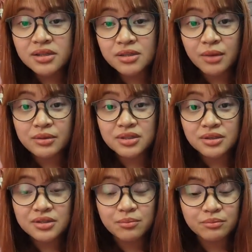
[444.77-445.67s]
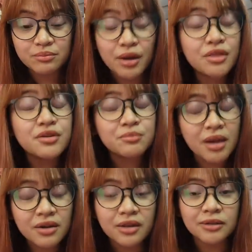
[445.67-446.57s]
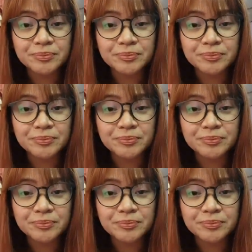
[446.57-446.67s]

si, Ma, si, si Mother Mary,